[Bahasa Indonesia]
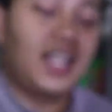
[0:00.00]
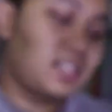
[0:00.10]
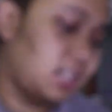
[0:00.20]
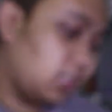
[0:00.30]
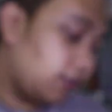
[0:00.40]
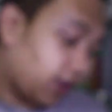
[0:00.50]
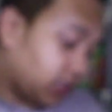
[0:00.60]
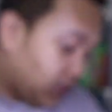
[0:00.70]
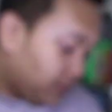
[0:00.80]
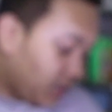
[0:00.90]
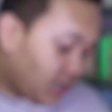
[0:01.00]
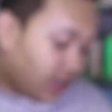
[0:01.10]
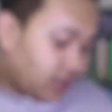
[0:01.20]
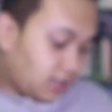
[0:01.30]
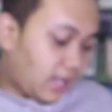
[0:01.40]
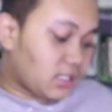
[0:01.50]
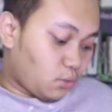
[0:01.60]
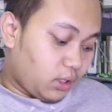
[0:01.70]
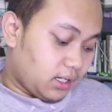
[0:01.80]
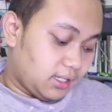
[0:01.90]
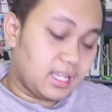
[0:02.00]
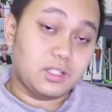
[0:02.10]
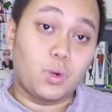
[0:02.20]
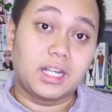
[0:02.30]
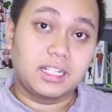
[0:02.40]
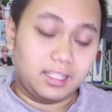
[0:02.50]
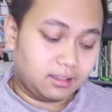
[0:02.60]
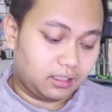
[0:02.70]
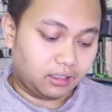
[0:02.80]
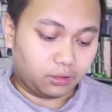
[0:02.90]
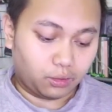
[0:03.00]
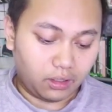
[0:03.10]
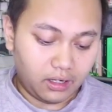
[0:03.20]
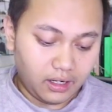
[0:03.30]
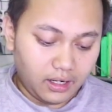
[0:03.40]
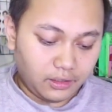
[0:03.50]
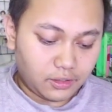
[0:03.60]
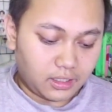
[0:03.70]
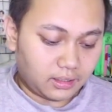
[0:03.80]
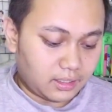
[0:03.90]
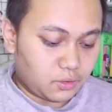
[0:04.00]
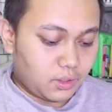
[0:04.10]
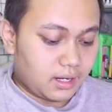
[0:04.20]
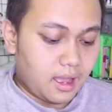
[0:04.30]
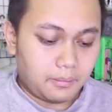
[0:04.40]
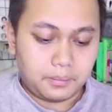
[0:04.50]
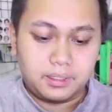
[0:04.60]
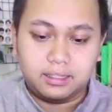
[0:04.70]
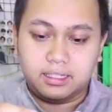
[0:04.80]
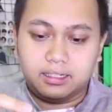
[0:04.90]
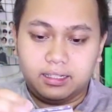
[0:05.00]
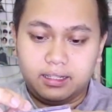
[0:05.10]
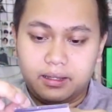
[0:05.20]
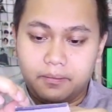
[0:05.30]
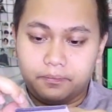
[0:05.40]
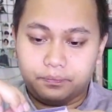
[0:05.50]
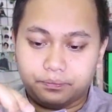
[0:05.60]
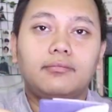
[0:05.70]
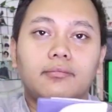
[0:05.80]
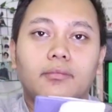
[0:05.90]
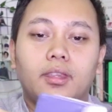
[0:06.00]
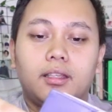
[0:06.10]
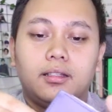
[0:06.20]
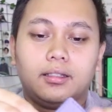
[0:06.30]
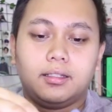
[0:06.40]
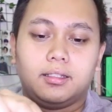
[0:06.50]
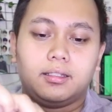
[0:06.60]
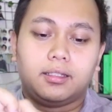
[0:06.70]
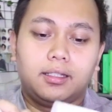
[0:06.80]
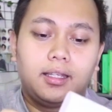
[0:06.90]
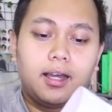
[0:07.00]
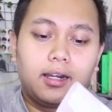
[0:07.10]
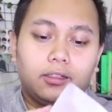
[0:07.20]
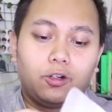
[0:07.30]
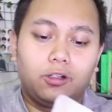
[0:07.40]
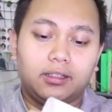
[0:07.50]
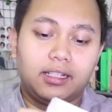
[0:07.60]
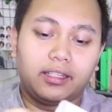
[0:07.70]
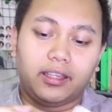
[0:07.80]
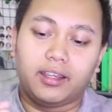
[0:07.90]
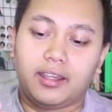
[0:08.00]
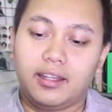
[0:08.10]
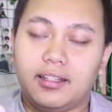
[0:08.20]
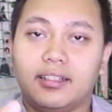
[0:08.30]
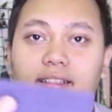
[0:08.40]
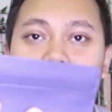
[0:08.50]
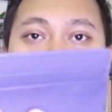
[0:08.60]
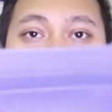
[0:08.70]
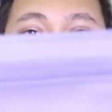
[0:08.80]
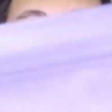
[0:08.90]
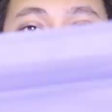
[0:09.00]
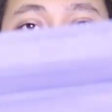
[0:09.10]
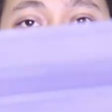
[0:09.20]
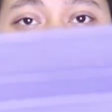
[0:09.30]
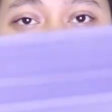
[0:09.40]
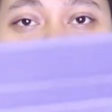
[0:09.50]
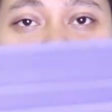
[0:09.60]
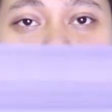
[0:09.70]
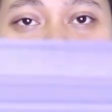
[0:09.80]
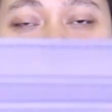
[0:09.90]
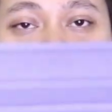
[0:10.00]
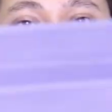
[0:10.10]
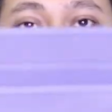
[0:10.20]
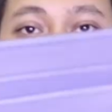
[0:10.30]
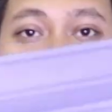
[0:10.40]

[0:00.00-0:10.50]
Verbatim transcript: guys karena ini fan clubnya X1 alias one eight gitu. Terus kita juga dapet ini ini card holdernya. Kalian bisa simpen